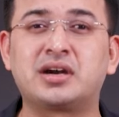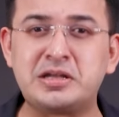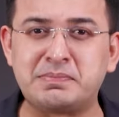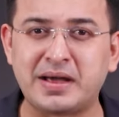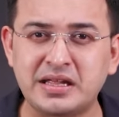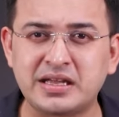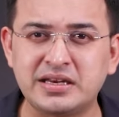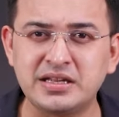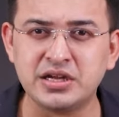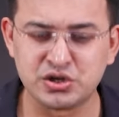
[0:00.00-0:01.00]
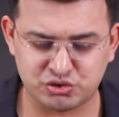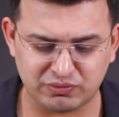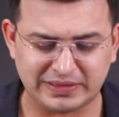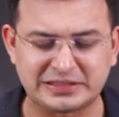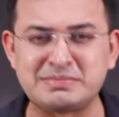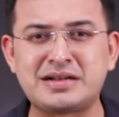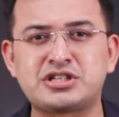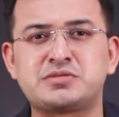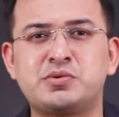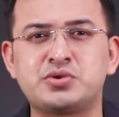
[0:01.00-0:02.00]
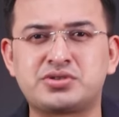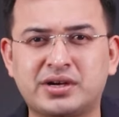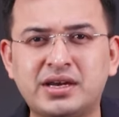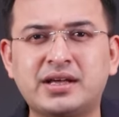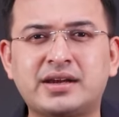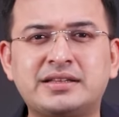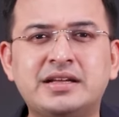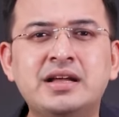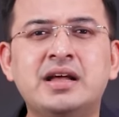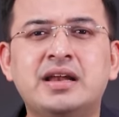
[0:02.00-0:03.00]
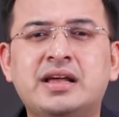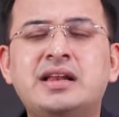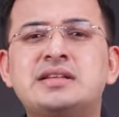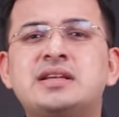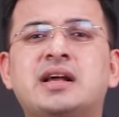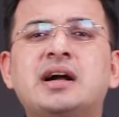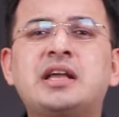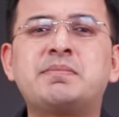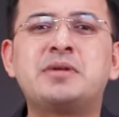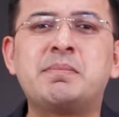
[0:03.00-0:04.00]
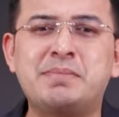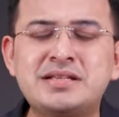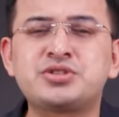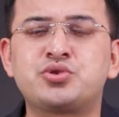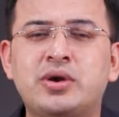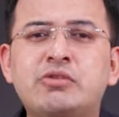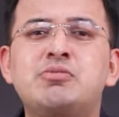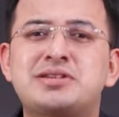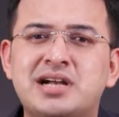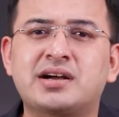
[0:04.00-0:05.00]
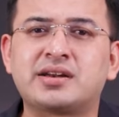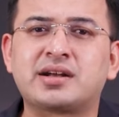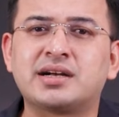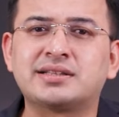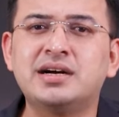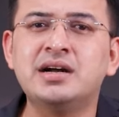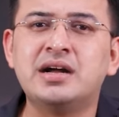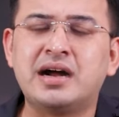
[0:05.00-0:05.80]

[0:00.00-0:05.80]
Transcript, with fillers: तगड़ी पारी खेली शुरुआती मैचेस में वो स्ट्रगल कर रहे थे लेकिन ऐसा लगा कि अपना बेस्ट जो है वो बचा कर रखा था